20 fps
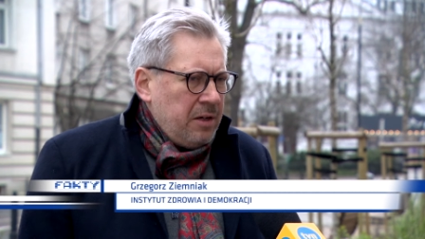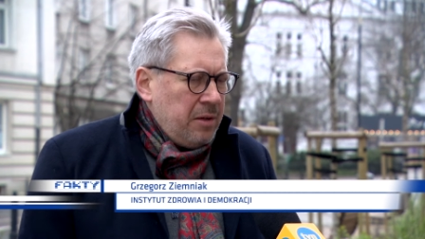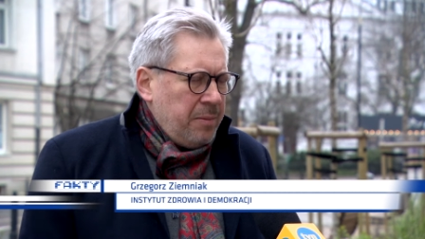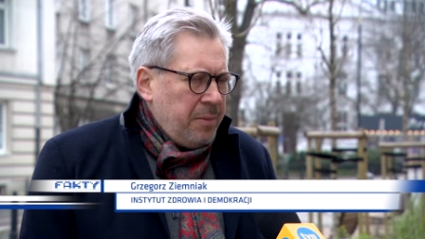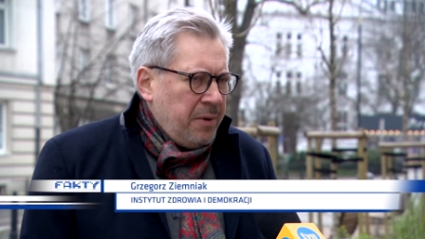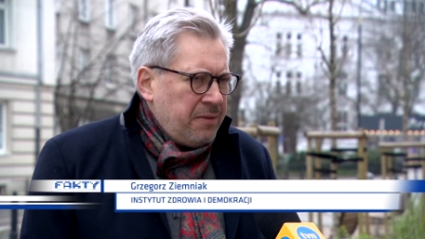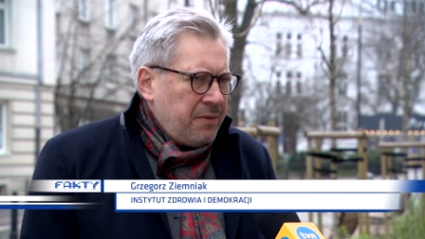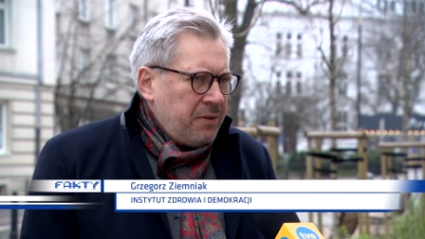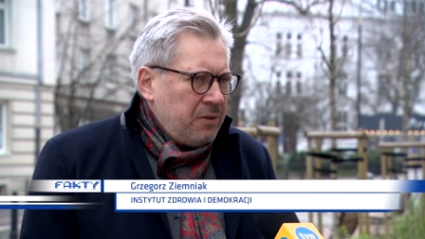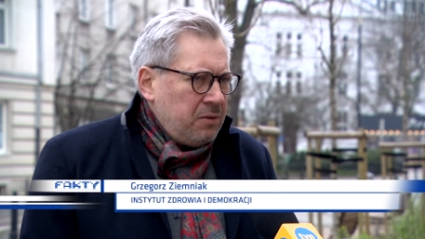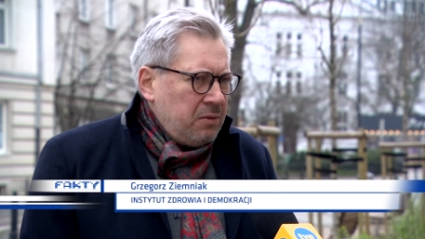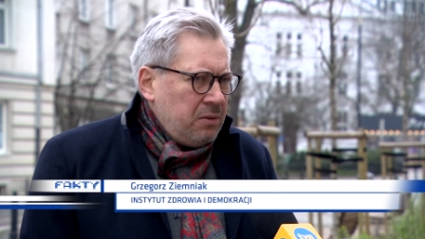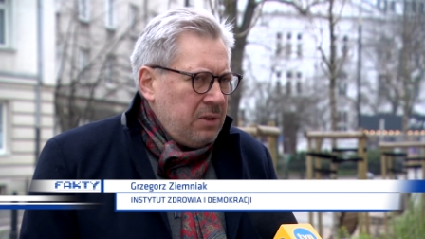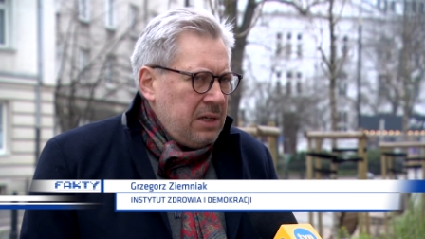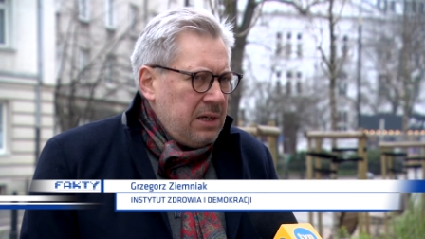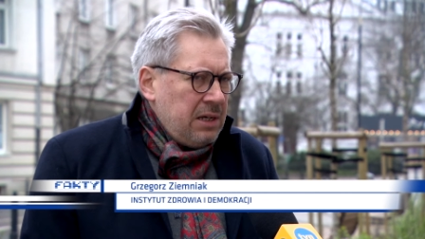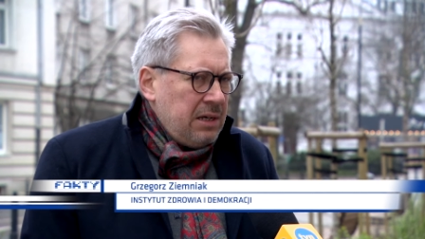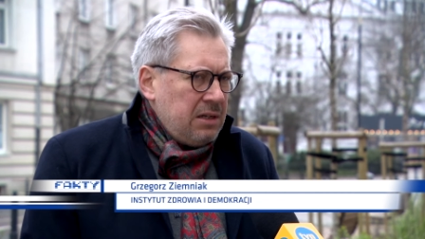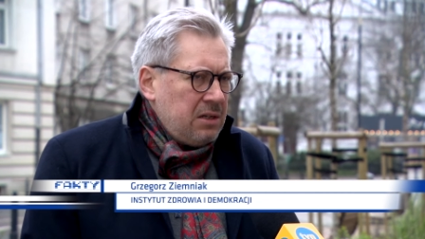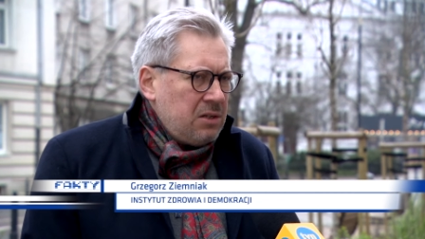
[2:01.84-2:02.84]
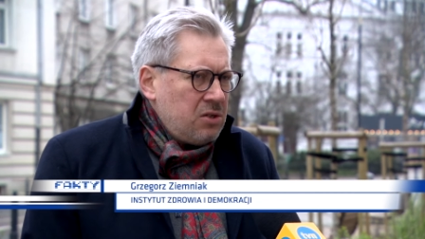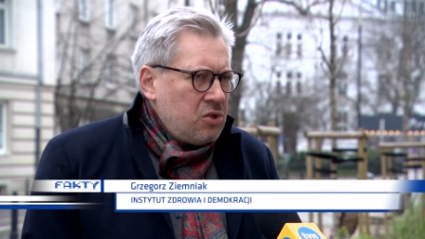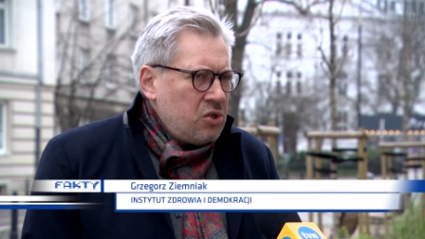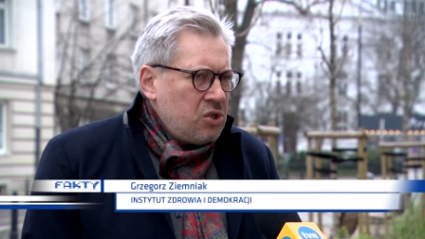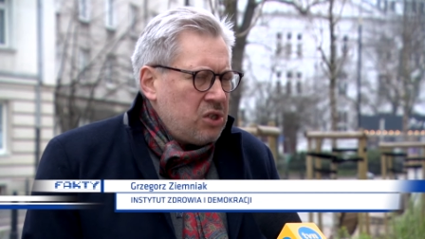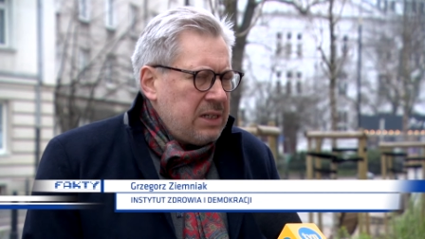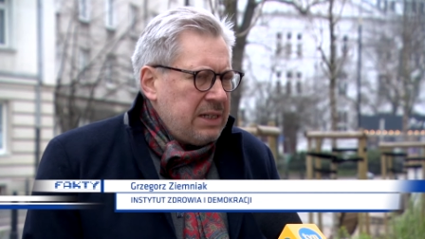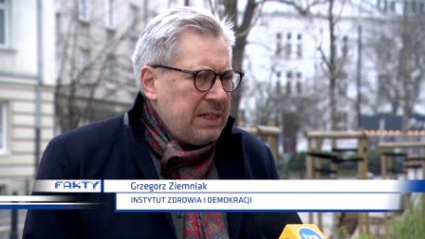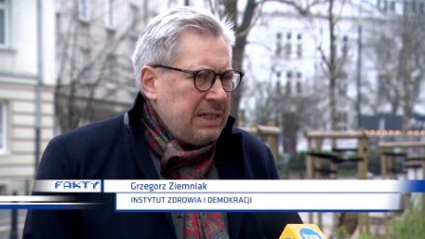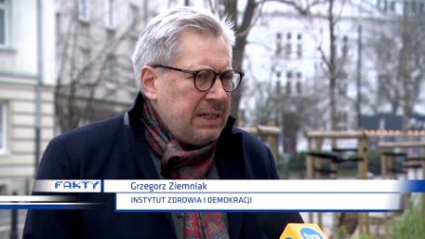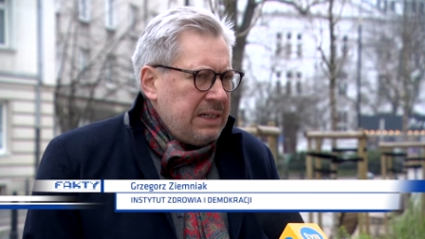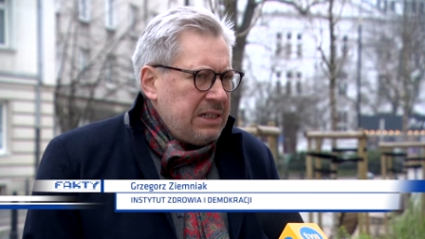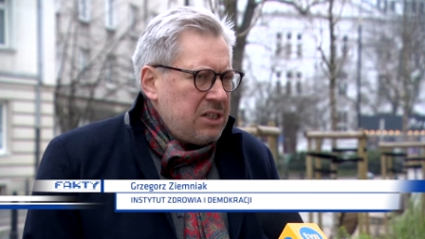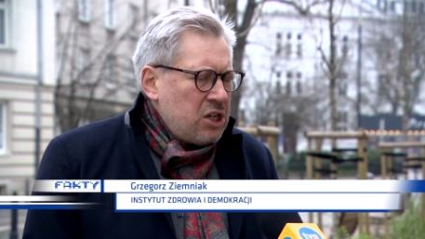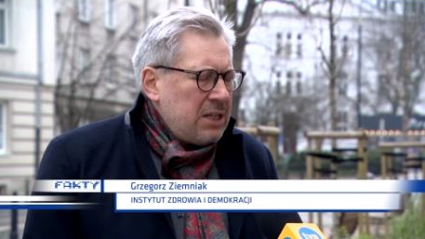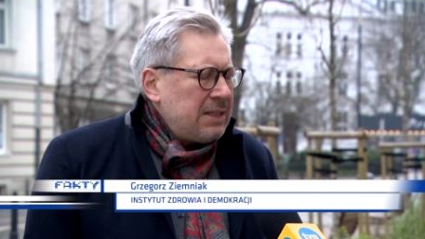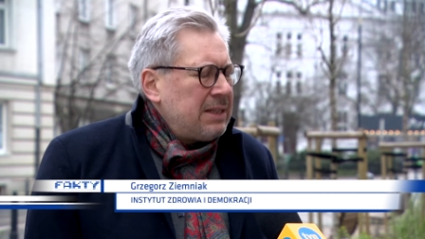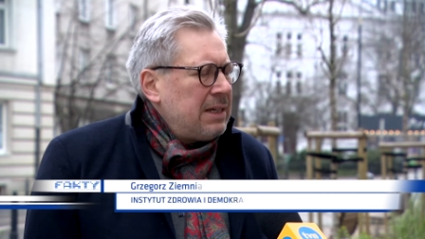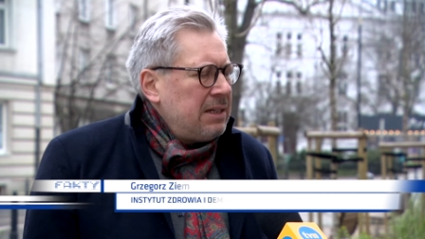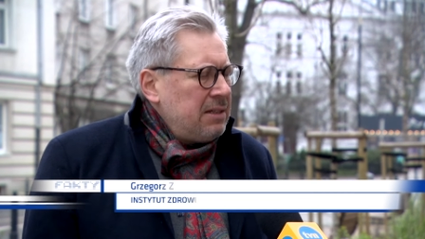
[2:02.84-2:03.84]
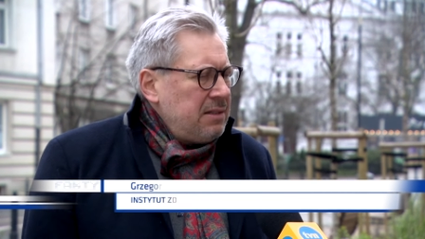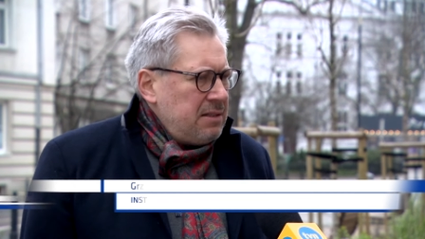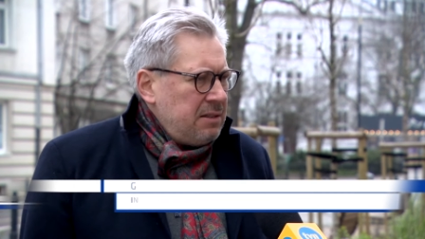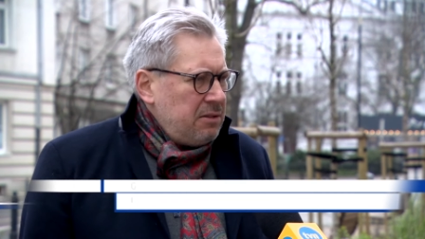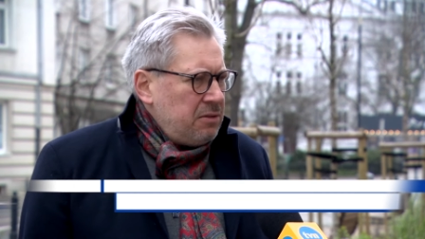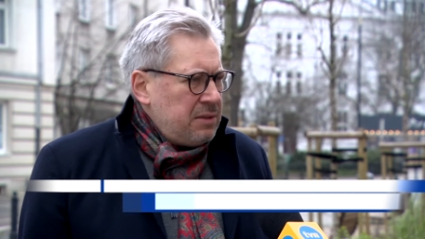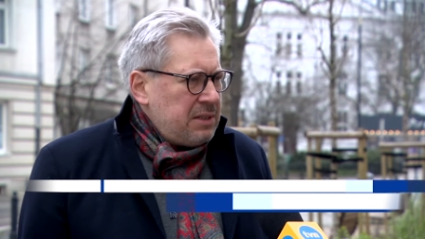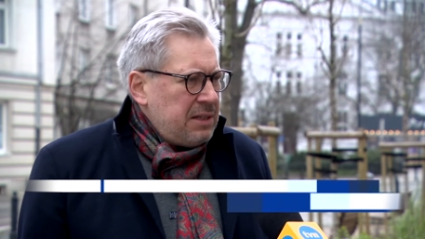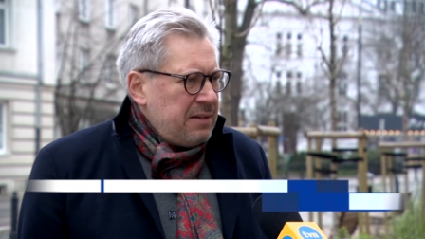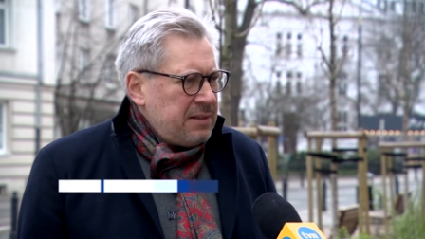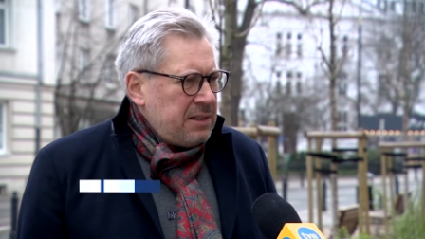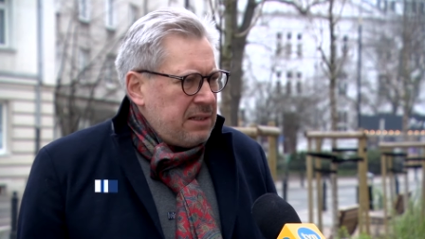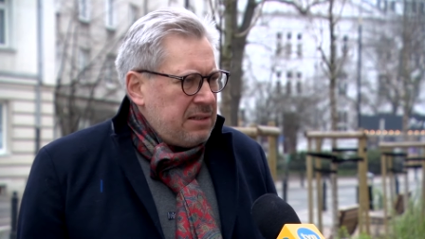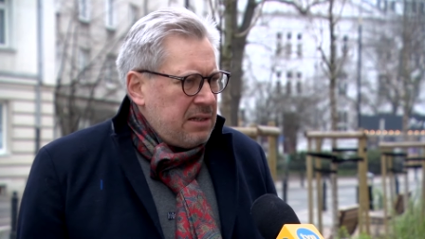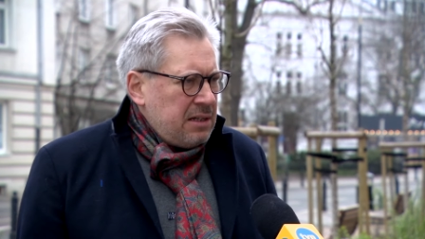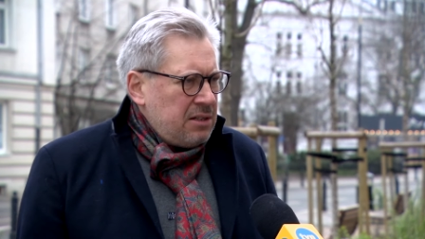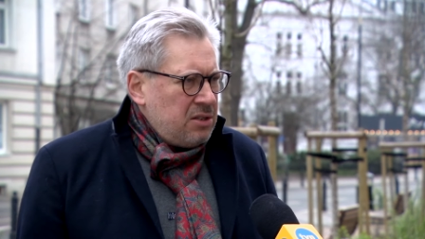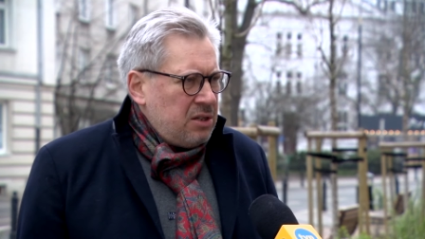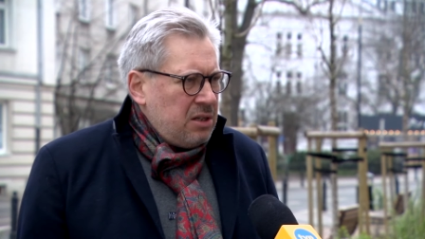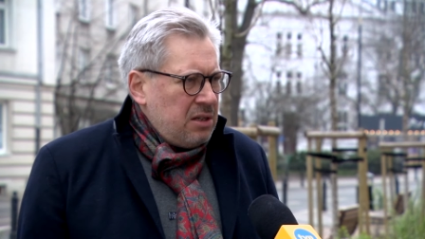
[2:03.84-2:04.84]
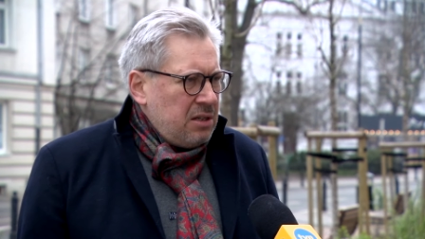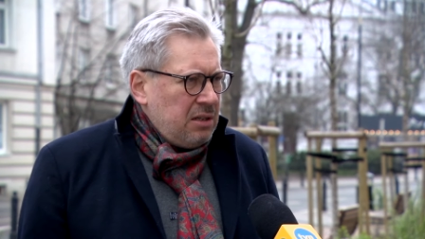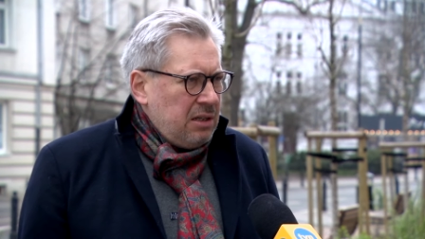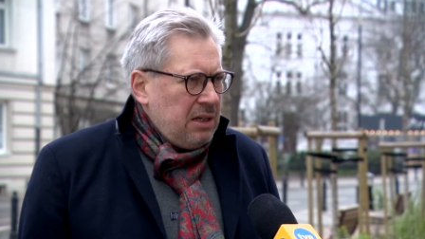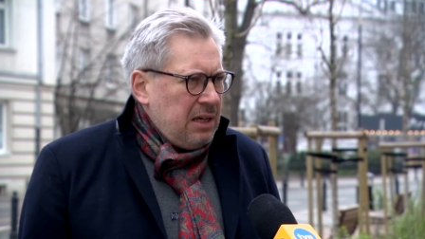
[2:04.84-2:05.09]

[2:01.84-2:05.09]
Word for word: y, powoduje, że żadna instytucja w zasadzie